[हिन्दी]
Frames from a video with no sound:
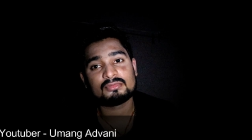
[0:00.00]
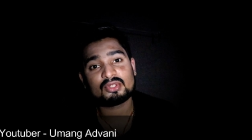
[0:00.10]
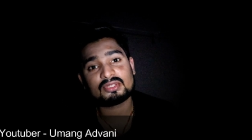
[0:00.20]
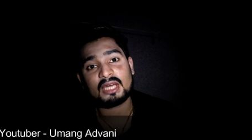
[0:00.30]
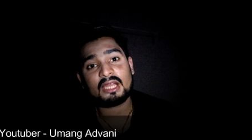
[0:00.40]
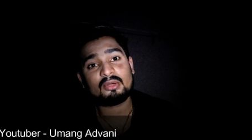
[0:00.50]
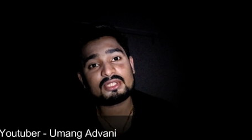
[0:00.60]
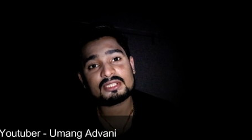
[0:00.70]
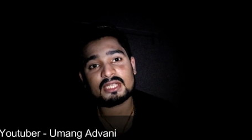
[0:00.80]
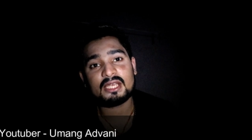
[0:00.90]
तो साला
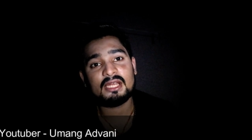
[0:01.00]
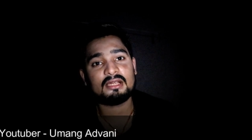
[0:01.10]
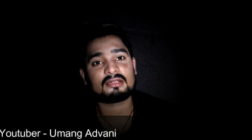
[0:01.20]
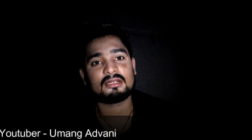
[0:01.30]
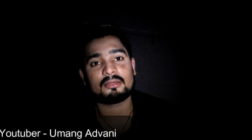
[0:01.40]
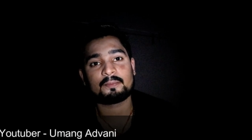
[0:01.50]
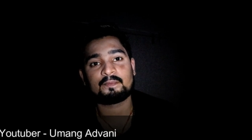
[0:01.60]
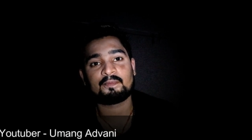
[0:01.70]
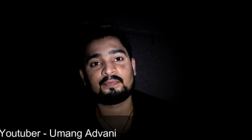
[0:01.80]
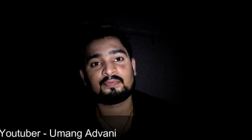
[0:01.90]
कुछ अच्छा ही नहीं लगता
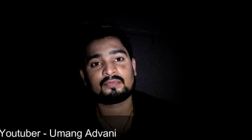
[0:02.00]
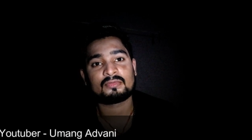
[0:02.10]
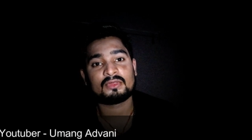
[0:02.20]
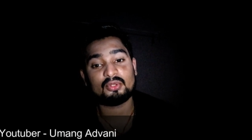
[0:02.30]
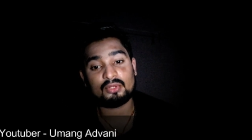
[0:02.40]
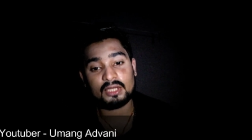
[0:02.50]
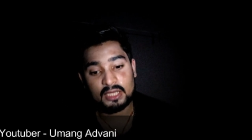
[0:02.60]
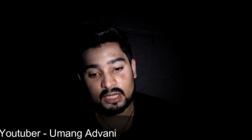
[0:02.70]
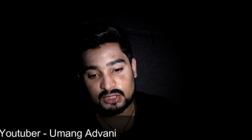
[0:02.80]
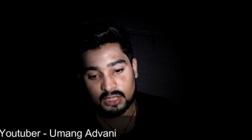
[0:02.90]
दुनिया
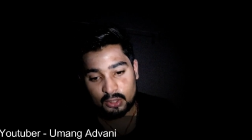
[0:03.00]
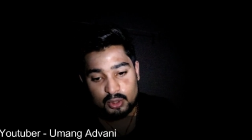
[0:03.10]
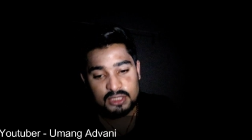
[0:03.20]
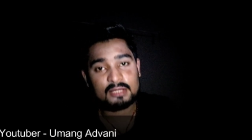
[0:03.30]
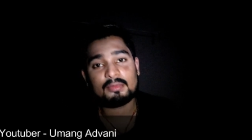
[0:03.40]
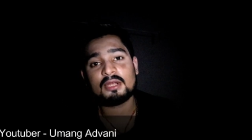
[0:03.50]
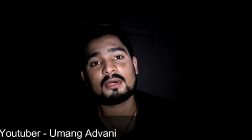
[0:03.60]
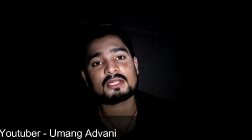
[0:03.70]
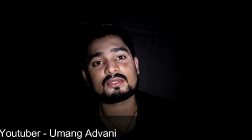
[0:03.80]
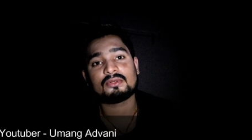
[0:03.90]
की हज़ारों चीज़ें मेरे
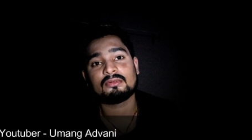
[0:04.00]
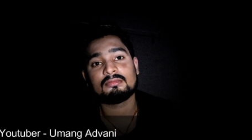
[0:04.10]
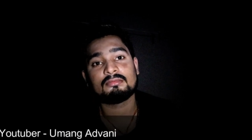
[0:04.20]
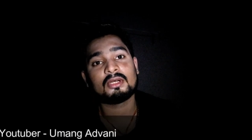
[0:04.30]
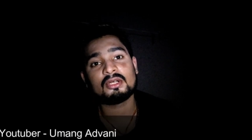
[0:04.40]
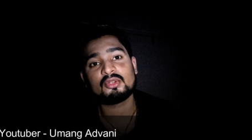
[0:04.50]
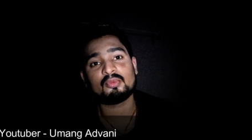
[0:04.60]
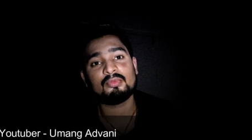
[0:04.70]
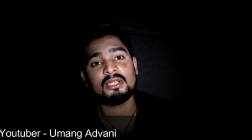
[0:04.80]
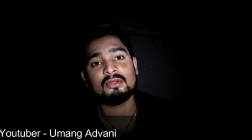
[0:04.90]
पास हों अगर
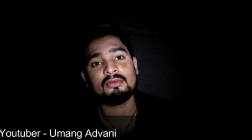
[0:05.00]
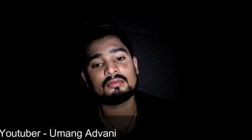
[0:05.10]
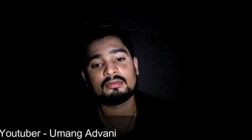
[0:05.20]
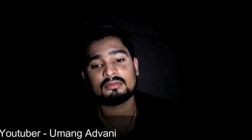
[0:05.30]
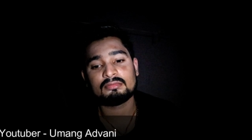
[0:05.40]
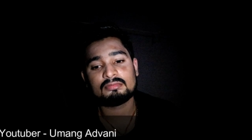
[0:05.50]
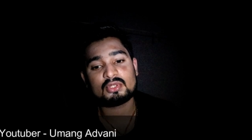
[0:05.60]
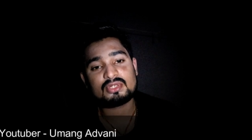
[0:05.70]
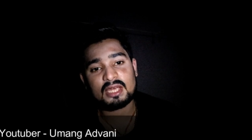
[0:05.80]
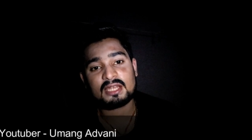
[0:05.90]
तुम नहीं हो
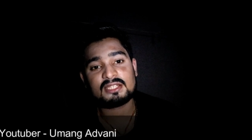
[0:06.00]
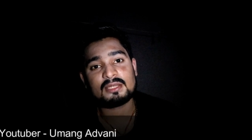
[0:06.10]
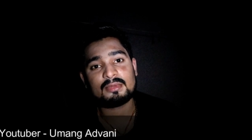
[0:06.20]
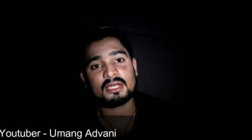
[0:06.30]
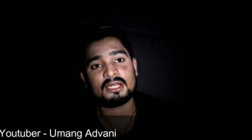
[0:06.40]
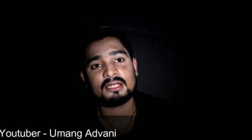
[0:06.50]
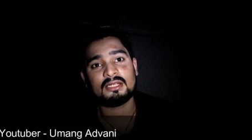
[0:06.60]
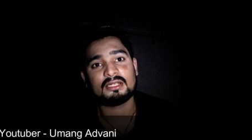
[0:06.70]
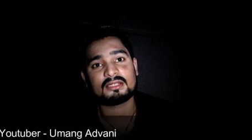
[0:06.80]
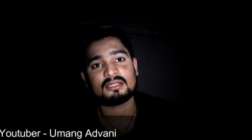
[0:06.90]
तो सारी चीज़ें बेकार
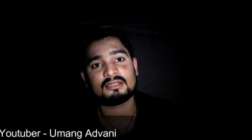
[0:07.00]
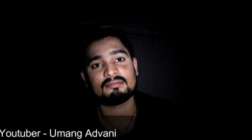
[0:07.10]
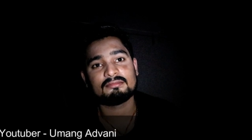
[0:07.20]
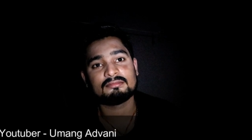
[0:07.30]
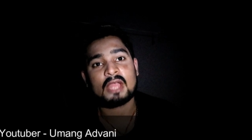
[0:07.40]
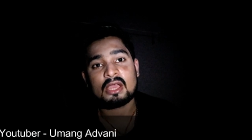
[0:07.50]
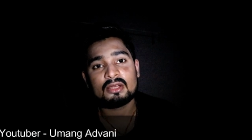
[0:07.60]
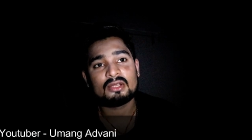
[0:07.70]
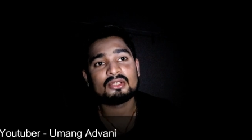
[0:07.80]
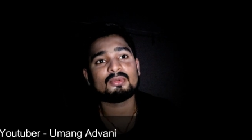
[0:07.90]
लगने लगती हैं
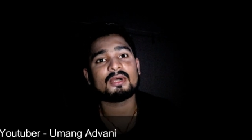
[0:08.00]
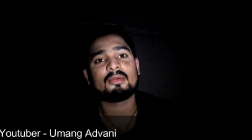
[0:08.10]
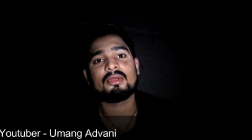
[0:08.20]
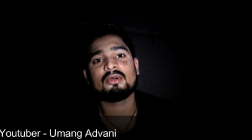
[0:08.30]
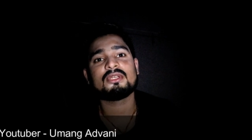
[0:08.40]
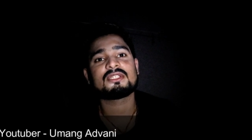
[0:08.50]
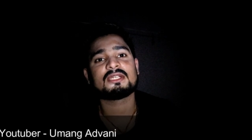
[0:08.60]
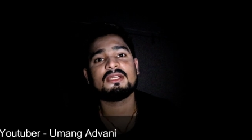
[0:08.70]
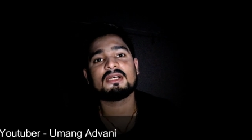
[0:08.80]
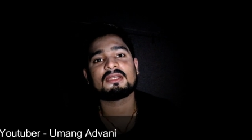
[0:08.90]
तुम्हारे बिना कुछ
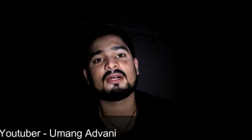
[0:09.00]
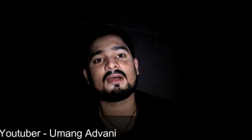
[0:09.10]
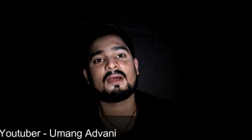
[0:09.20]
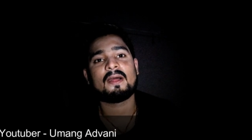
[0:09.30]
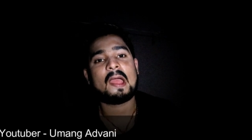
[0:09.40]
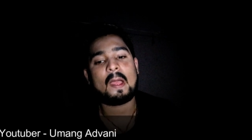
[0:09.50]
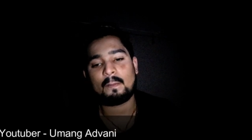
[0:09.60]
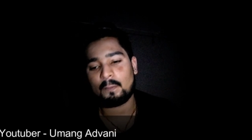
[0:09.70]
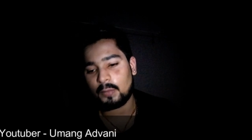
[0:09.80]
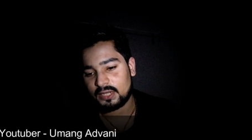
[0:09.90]
अच्छा नहीं लगता
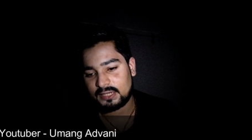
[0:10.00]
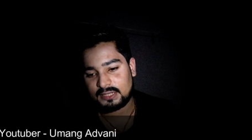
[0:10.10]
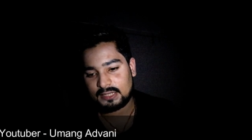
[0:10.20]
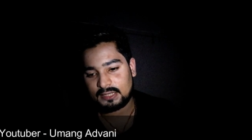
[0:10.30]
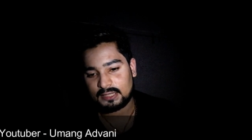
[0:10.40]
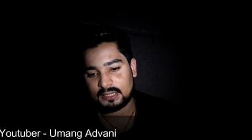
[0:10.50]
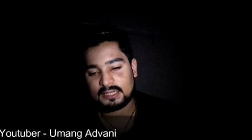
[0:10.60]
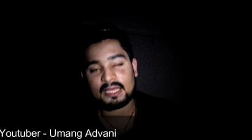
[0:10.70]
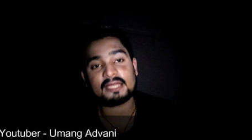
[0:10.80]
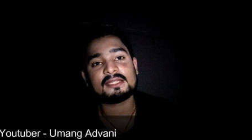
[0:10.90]
बट
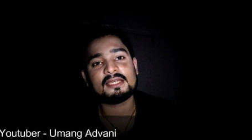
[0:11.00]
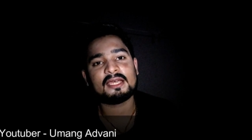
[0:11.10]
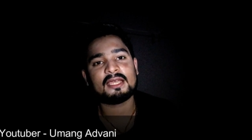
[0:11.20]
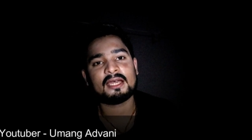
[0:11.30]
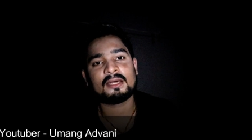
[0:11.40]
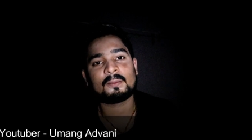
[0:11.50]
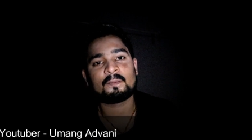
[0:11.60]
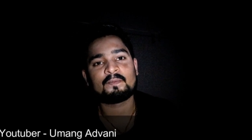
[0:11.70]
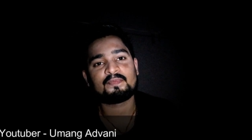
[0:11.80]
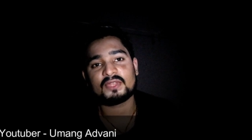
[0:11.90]
कहते हैं ना यार
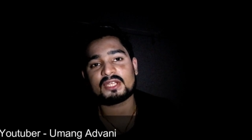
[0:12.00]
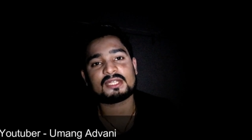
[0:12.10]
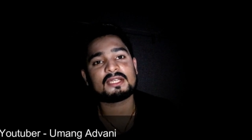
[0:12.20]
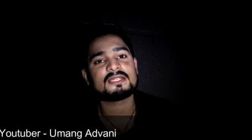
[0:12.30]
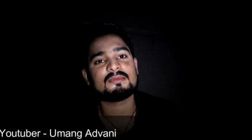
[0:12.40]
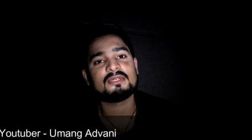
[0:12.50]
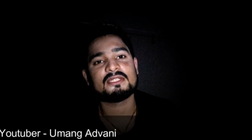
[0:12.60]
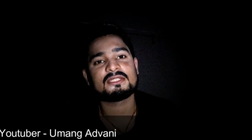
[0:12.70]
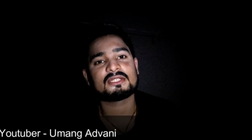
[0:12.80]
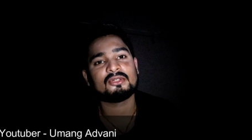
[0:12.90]
नशा किसी भी
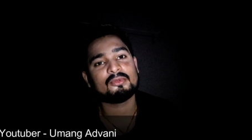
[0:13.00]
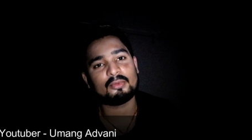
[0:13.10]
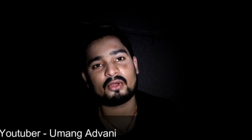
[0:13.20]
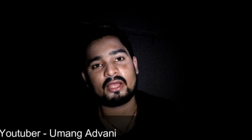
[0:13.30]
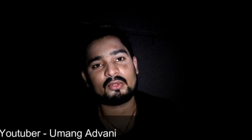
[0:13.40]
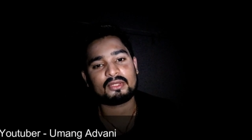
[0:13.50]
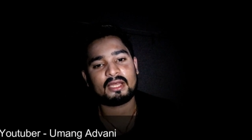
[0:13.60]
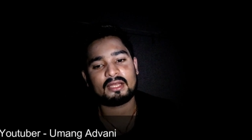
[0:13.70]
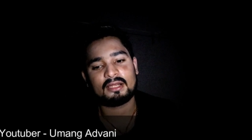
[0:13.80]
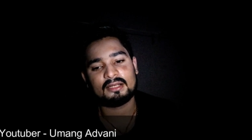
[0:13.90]
चीज़ का वो ही होता
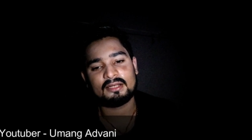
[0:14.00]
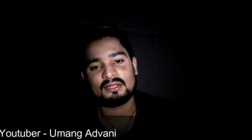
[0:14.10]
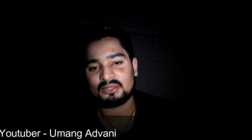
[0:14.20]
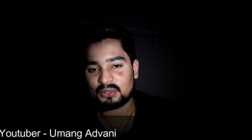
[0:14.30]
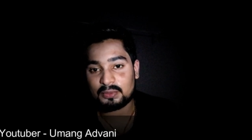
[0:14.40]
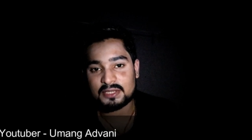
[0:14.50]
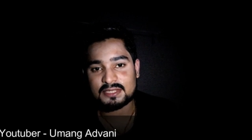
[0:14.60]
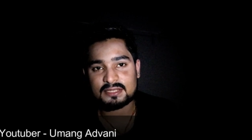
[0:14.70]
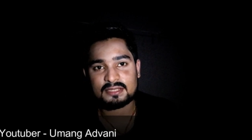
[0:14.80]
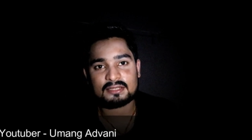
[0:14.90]
है तो बस